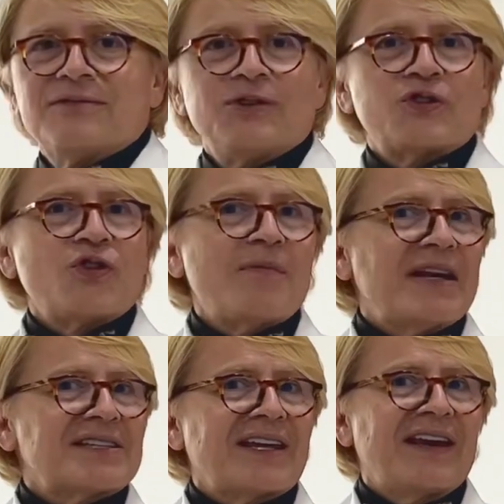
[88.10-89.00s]
No son
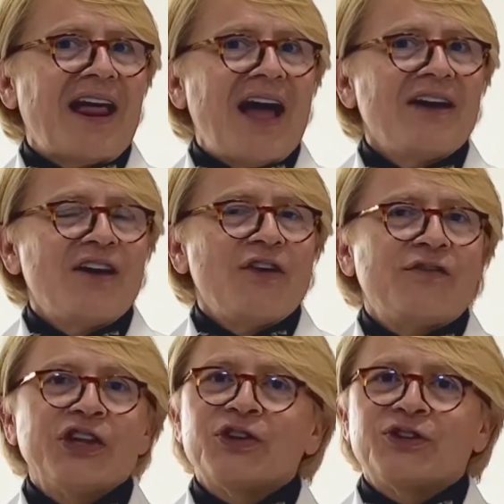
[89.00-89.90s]
más que la
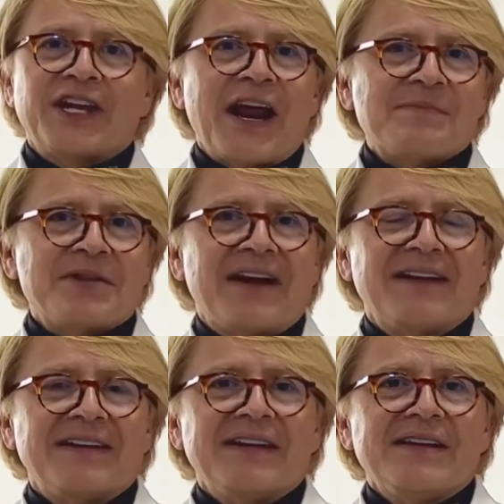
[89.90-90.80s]

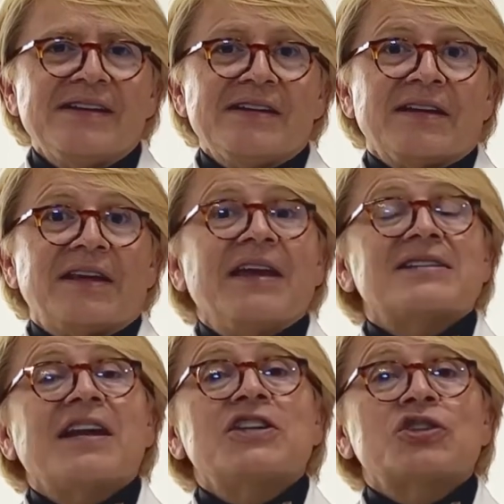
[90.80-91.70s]
fitoterapia, que
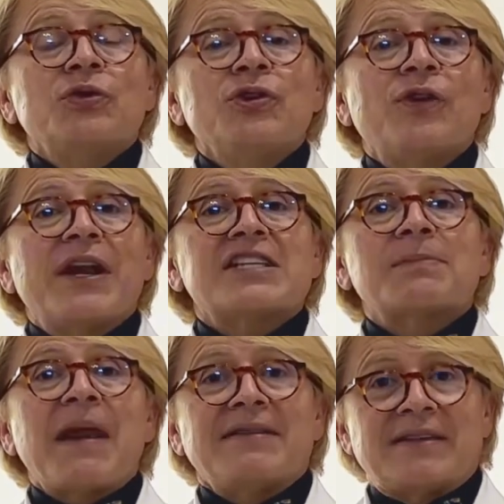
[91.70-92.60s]
es el estudio de
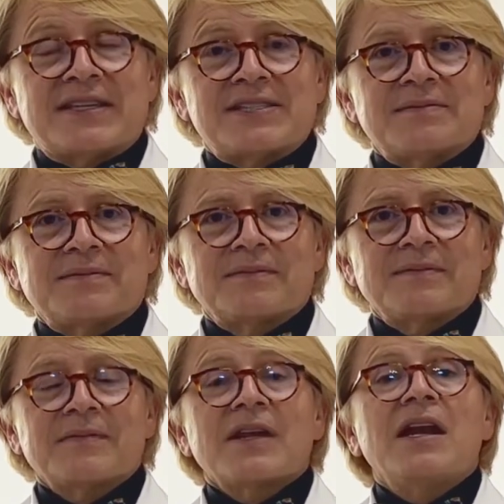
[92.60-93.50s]
las plantas,
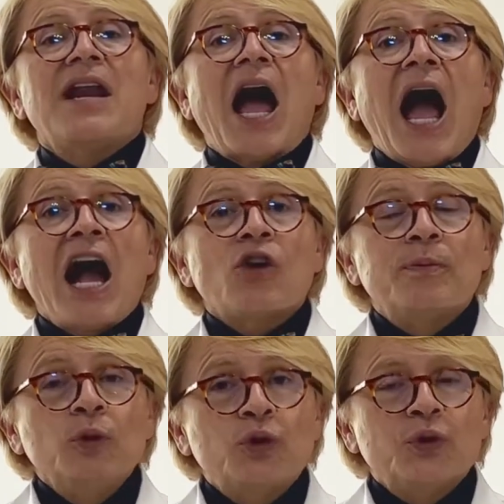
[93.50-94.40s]
la
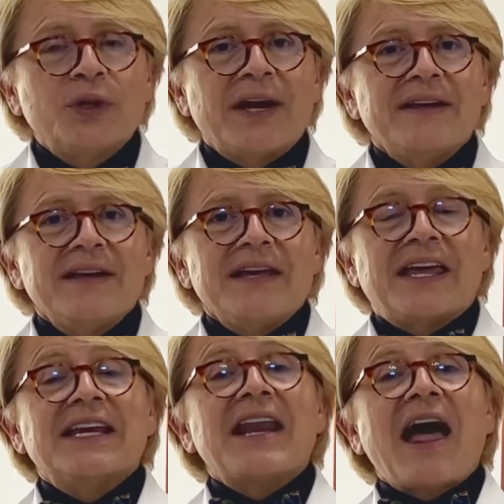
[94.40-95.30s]
acupuntura,
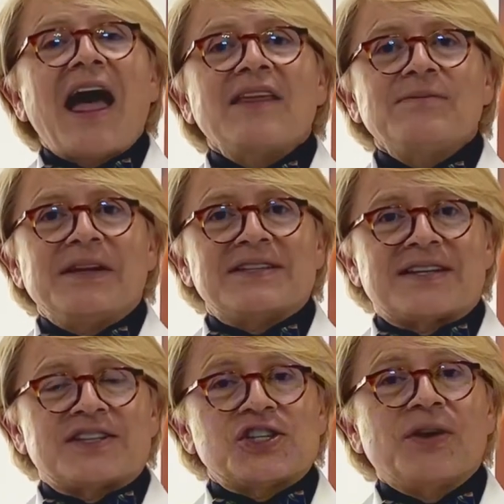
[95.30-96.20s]
que es la
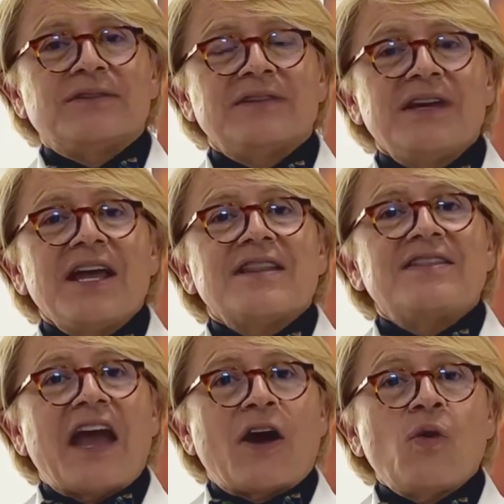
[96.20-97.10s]
administración
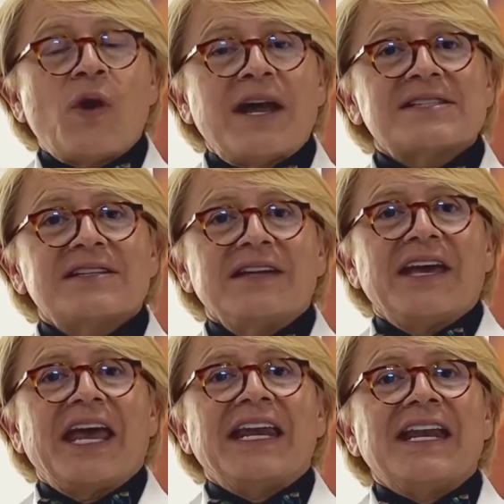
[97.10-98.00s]
de agujas
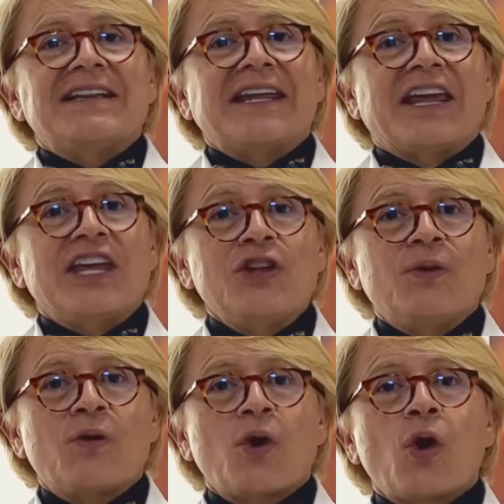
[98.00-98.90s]
en el
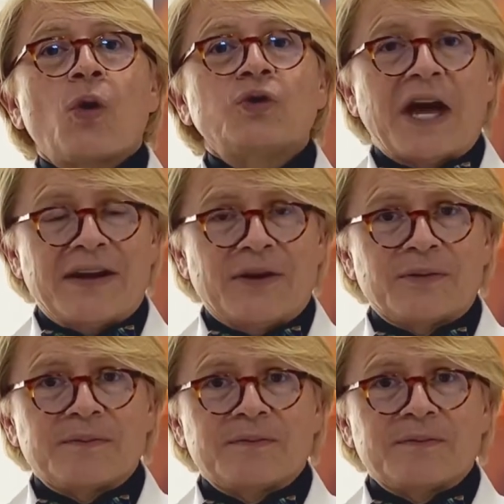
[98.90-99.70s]
tejido cutáneo.